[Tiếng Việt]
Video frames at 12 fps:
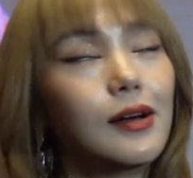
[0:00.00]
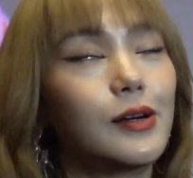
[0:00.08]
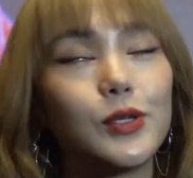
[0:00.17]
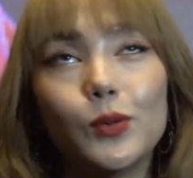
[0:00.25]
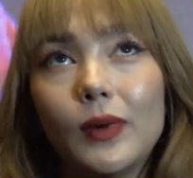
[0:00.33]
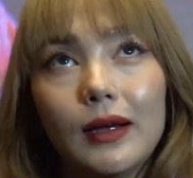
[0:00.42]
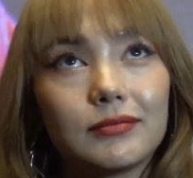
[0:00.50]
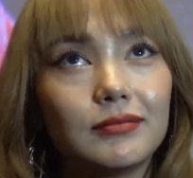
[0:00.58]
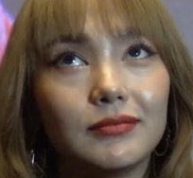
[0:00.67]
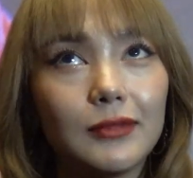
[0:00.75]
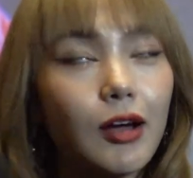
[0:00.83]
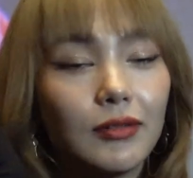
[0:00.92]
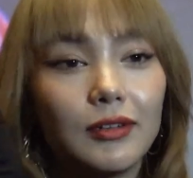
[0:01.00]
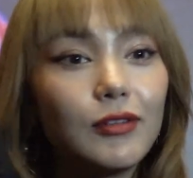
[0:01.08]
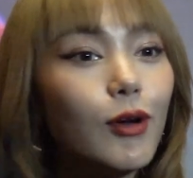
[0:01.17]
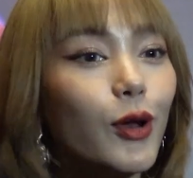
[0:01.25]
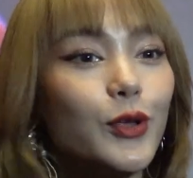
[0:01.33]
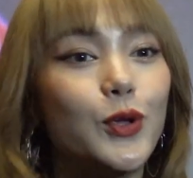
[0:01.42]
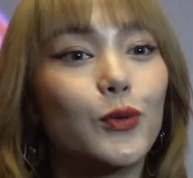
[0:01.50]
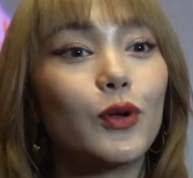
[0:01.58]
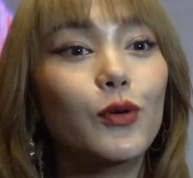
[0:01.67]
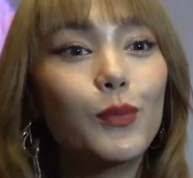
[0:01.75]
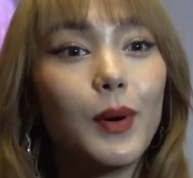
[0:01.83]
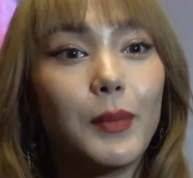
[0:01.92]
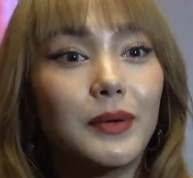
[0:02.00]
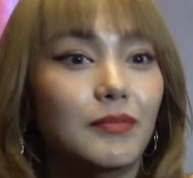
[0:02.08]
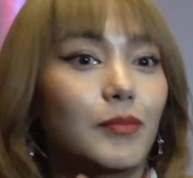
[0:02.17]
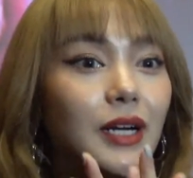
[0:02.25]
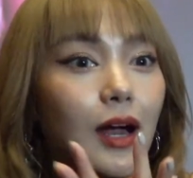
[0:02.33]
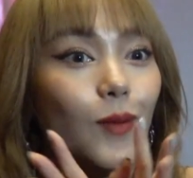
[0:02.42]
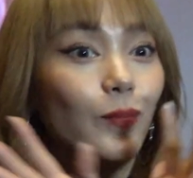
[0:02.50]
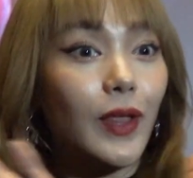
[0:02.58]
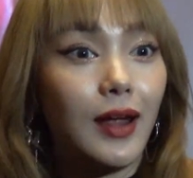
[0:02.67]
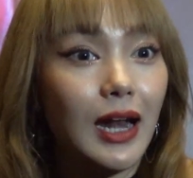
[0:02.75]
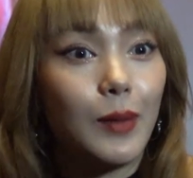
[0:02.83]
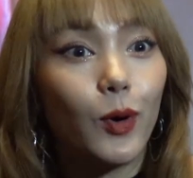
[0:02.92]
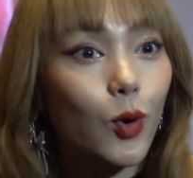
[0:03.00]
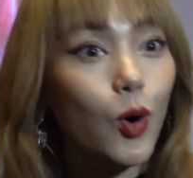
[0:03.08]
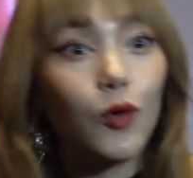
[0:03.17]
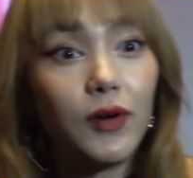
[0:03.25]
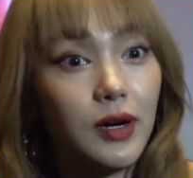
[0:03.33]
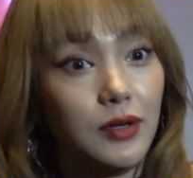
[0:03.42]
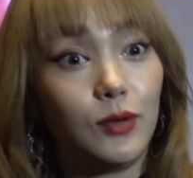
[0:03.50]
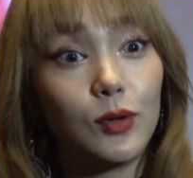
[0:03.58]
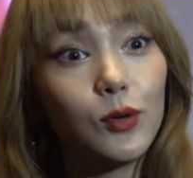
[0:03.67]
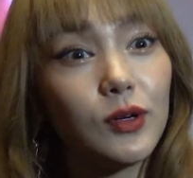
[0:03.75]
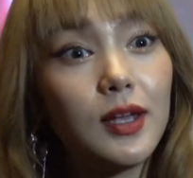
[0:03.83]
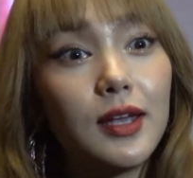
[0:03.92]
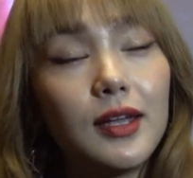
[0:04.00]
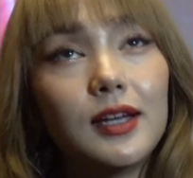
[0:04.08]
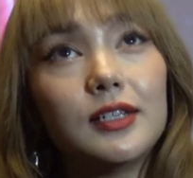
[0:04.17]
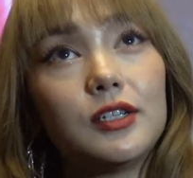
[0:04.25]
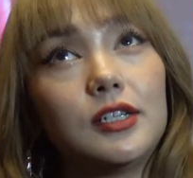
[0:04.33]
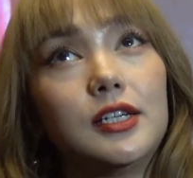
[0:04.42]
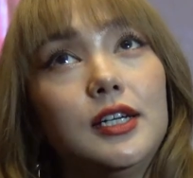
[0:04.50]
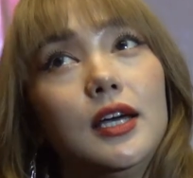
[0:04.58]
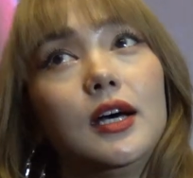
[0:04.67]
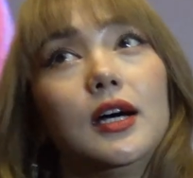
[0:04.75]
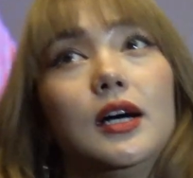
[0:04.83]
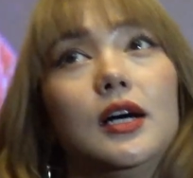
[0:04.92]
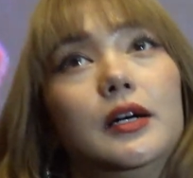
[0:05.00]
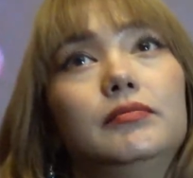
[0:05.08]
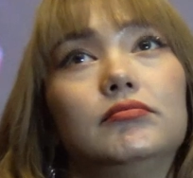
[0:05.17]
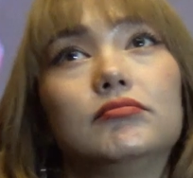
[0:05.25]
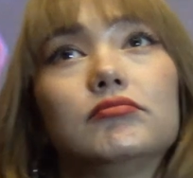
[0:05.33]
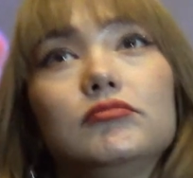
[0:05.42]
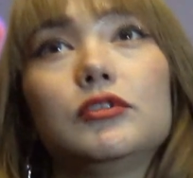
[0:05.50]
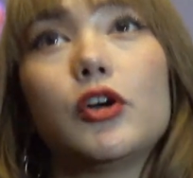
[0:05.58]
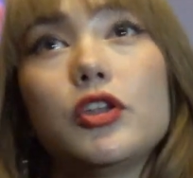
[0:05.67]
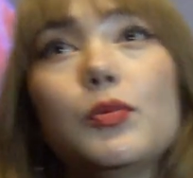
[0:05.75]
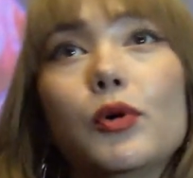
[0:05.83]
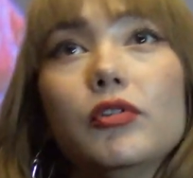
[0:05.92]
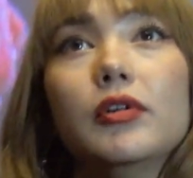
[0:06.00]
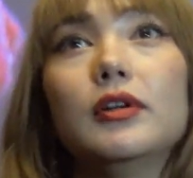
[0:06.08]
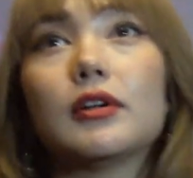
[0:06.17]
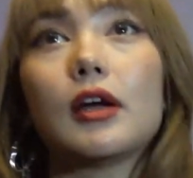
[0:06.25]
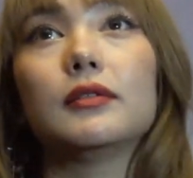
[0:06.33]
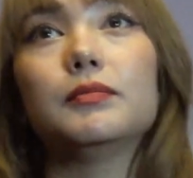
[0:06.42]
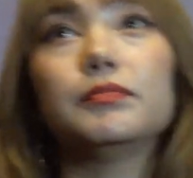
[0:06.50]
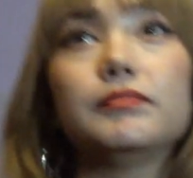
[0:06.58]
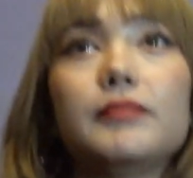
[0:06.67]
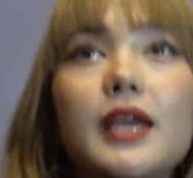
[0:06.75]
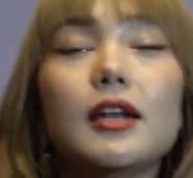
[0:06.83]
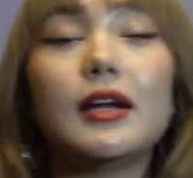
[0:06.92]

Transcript: nói chung là đó rất là nhiều thứ mà mình mình không thể nào mà cover được luôn ừ. rồi uh, rồi như mọi người biết